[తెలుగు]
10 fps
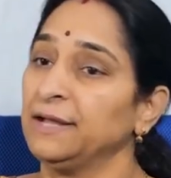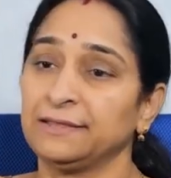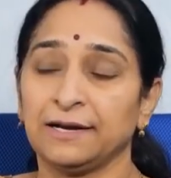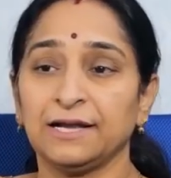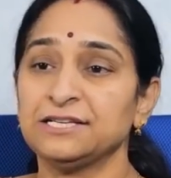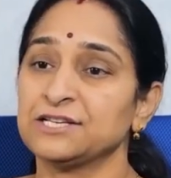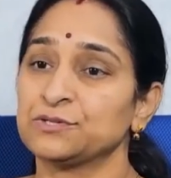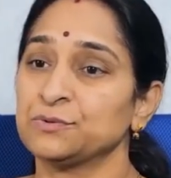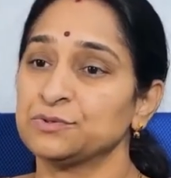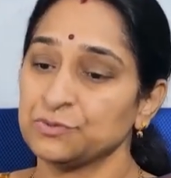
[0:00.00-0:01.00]
మహత్తరంగా
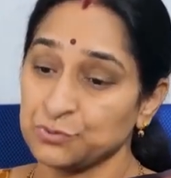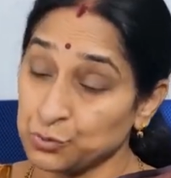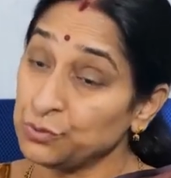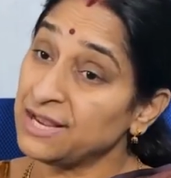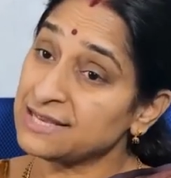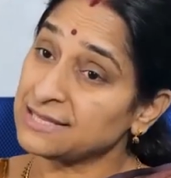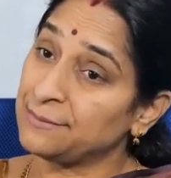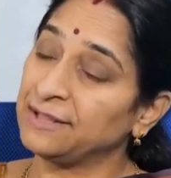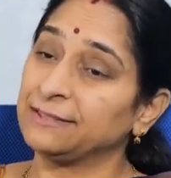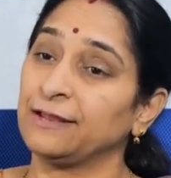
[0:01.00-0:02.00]
చేసుకోవచ్చు
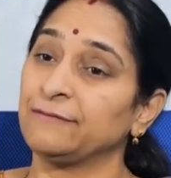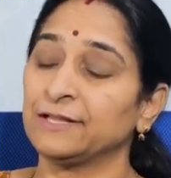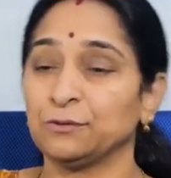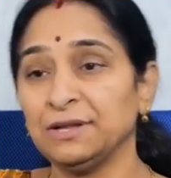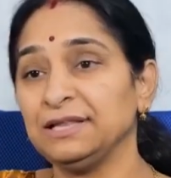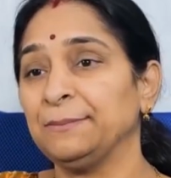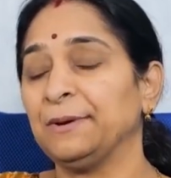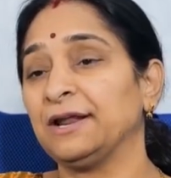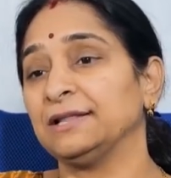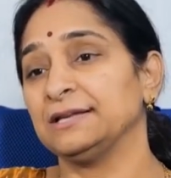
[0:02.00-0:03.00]
సూర్యాస్తమయం తర్వాత కూడా
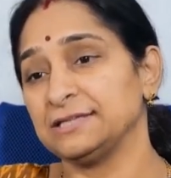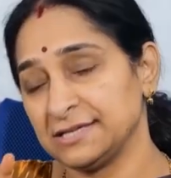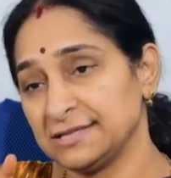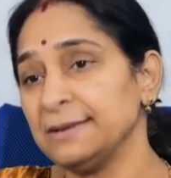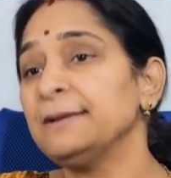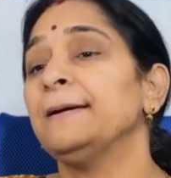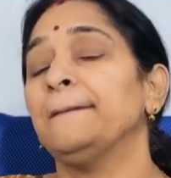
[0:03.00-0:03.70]
దీపారాధన చేస్తే